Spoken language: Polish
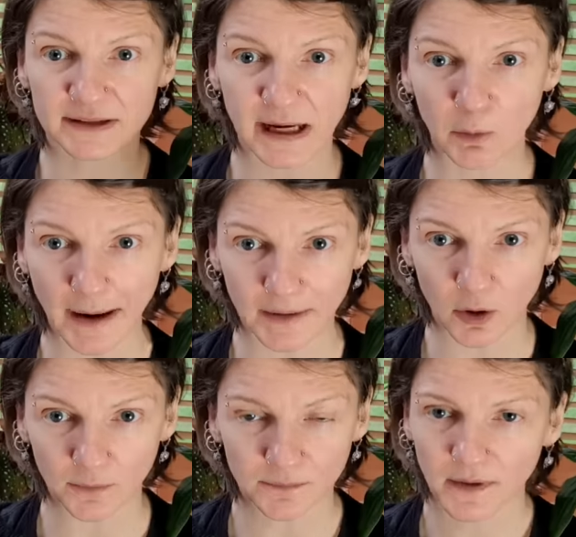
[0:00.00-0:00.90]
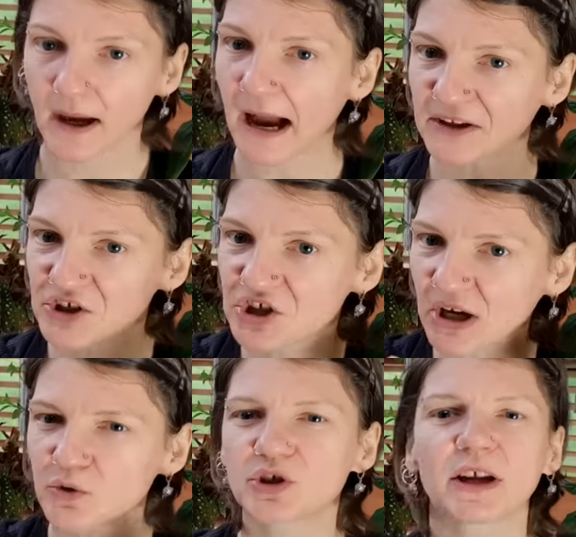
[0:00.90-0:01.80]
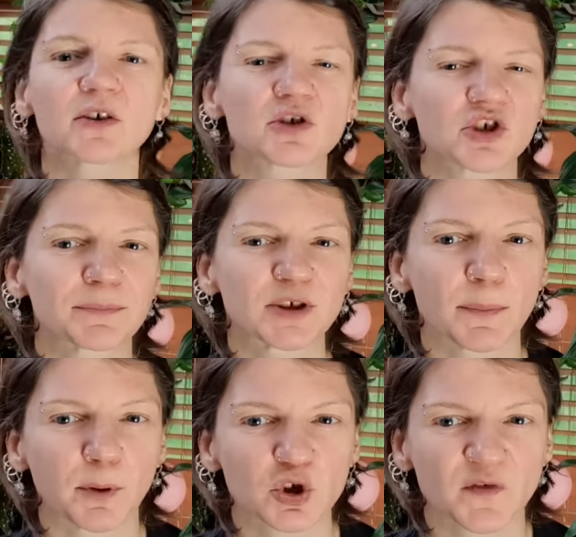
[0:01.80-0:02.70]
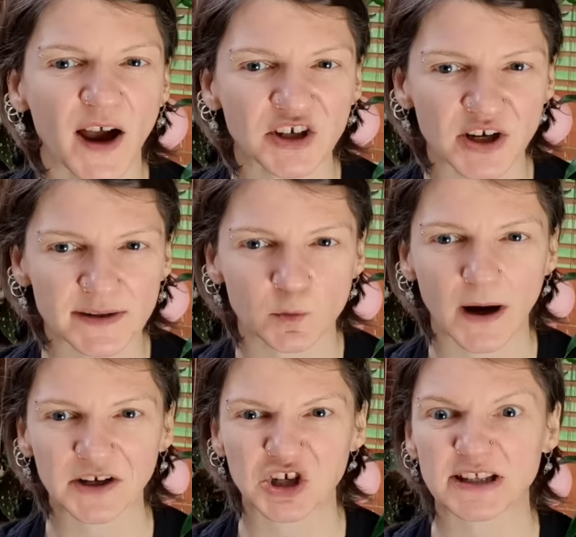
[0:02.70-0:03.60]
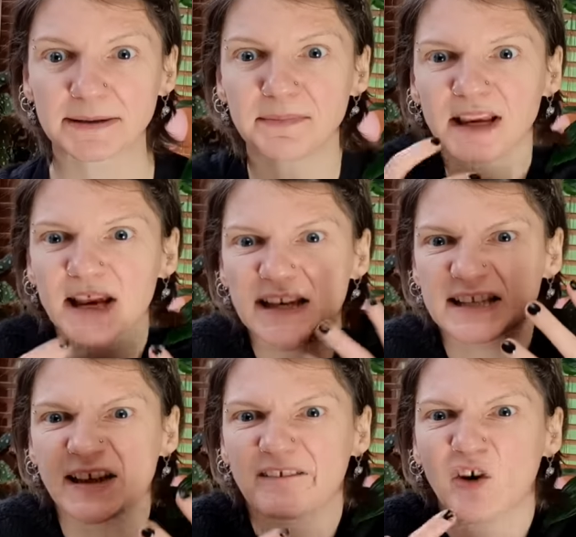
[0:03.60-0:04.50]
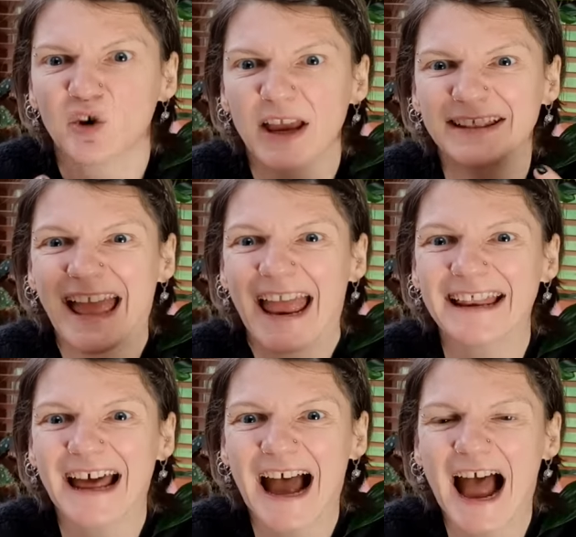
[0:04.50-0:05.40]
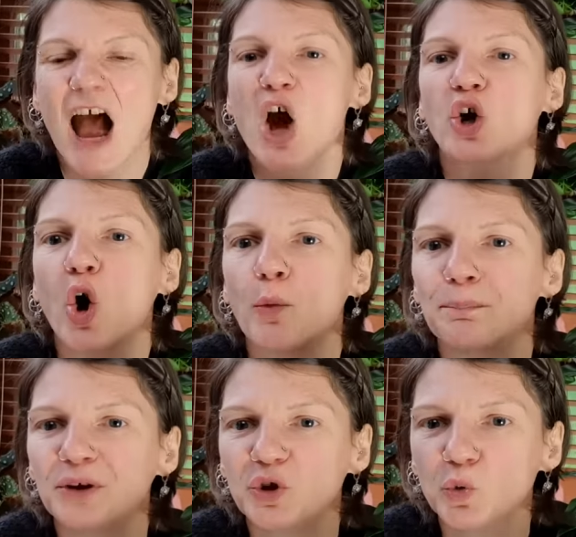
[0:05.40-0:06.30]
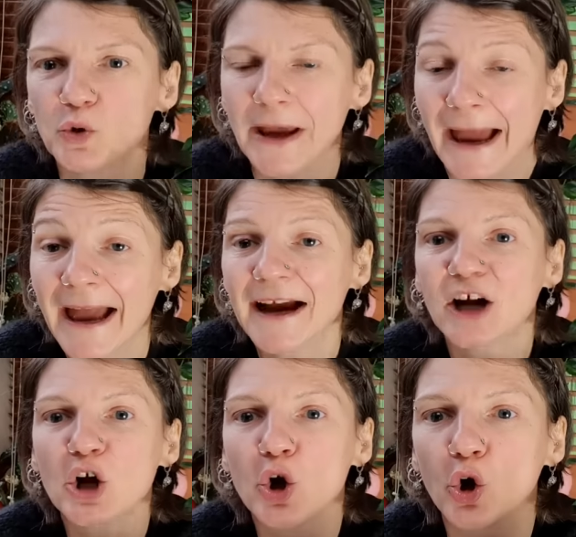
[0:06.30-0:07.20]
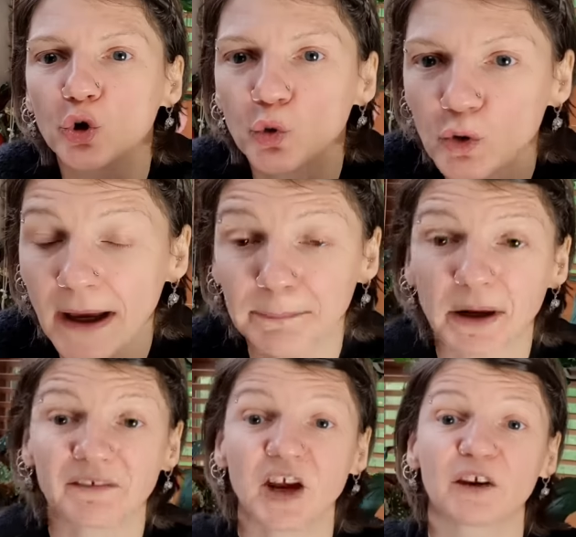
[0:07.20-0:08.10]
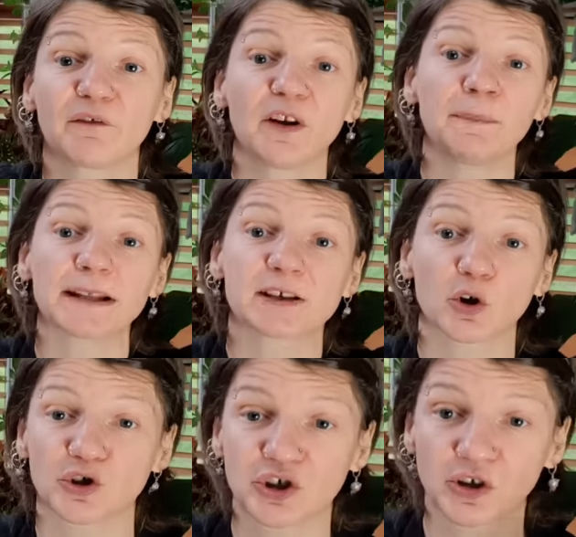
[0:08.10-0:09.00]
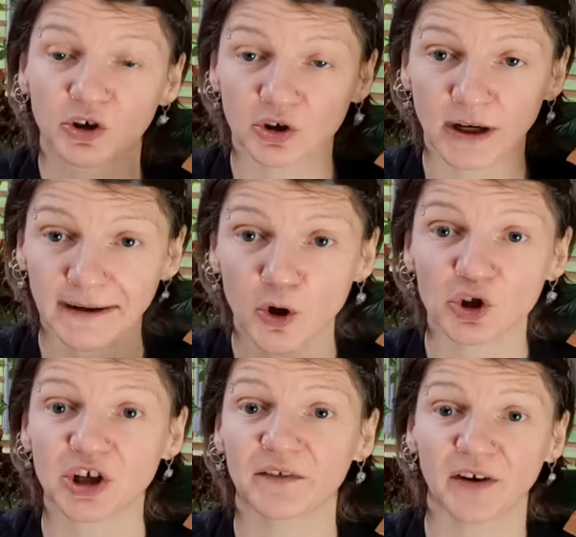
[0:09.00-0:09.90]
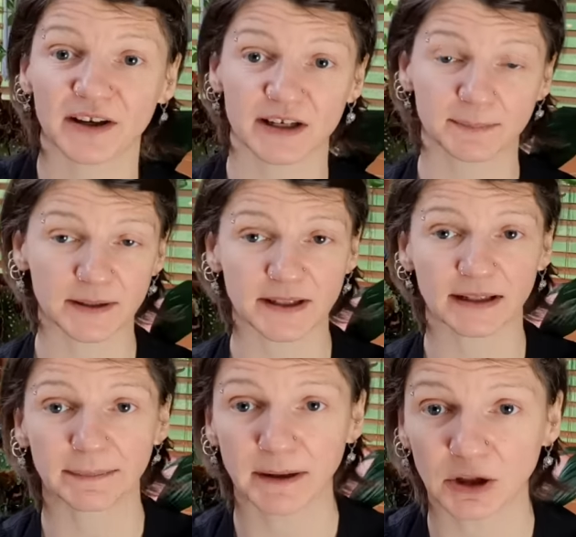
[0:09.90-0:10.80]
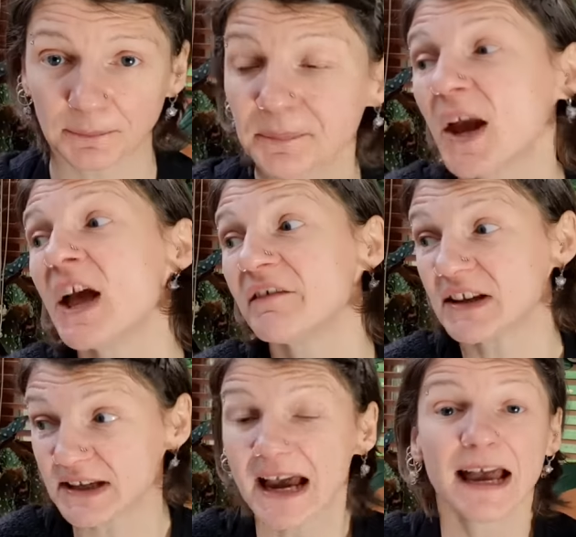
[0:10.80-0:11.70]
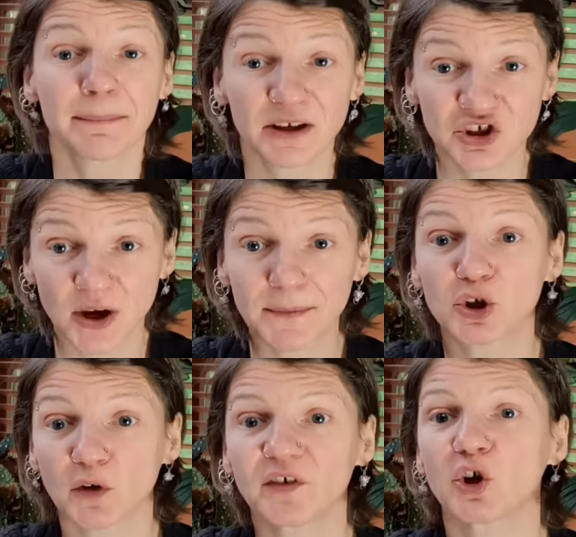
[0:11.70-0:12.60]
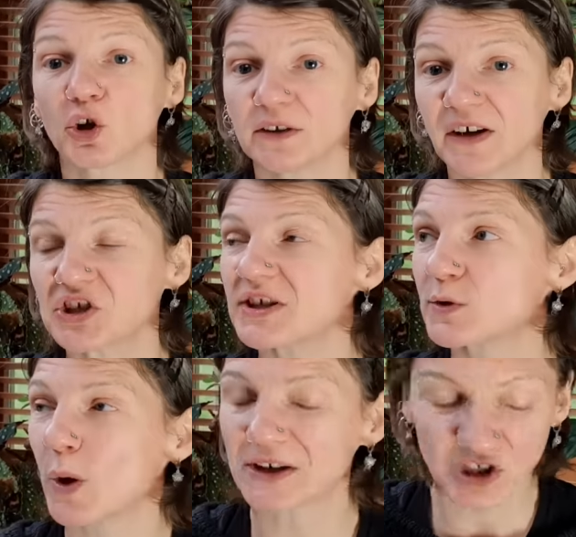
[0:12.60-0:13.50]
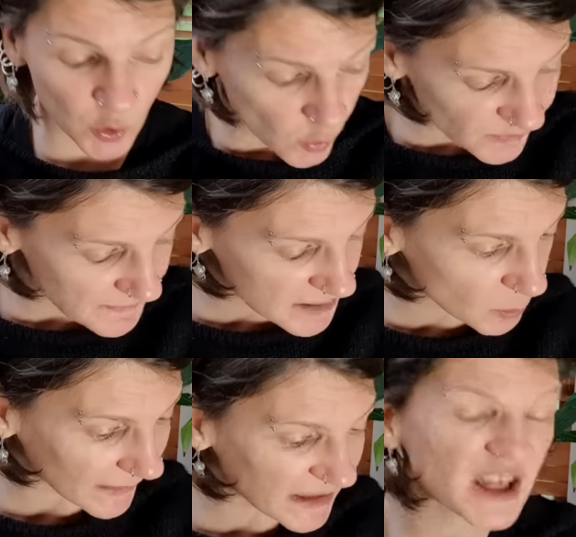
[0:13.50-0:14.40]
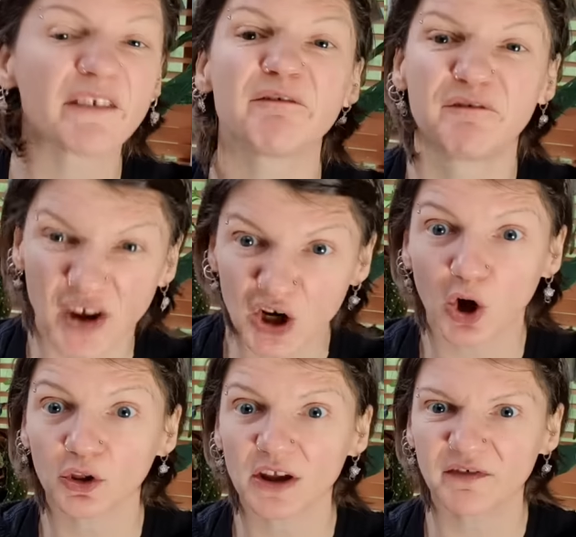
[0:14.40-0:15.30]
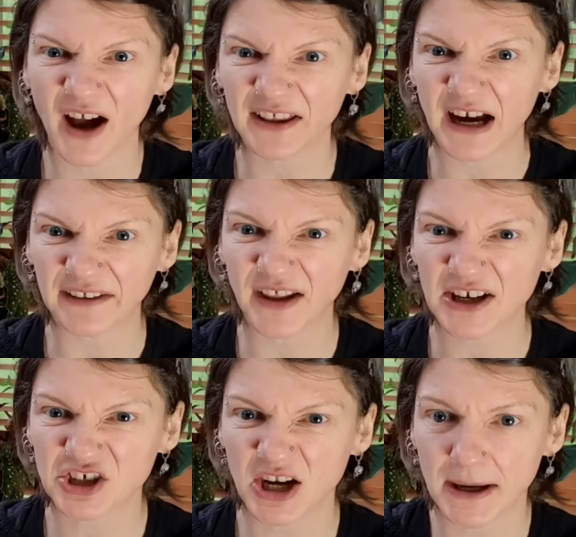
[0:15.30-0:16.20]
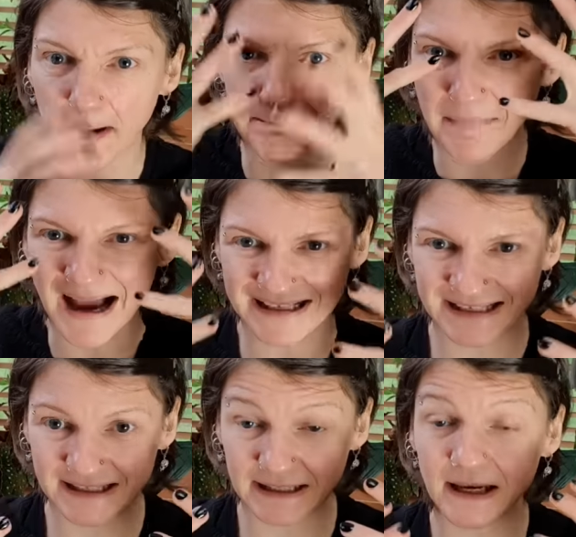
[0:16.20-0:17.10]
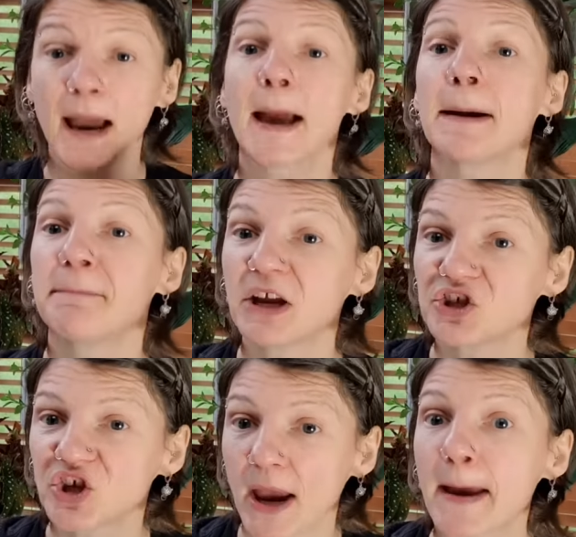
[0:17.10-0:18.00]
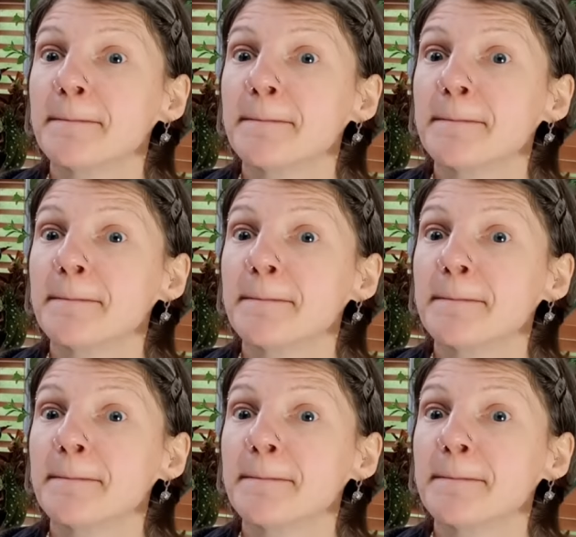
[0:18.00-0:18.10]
całego, a dzisiaj już tego, co się przepoczwarza, słuchajcie, zmienia swoje DNA, kopiuje, klonuje, prawie jak w filmie coś, tylko trochę gorsze efekty specjalne będą. Więc będziemy to wykonywać i słuchajcie, głównym składnikiem wykonywania naszej maski będzie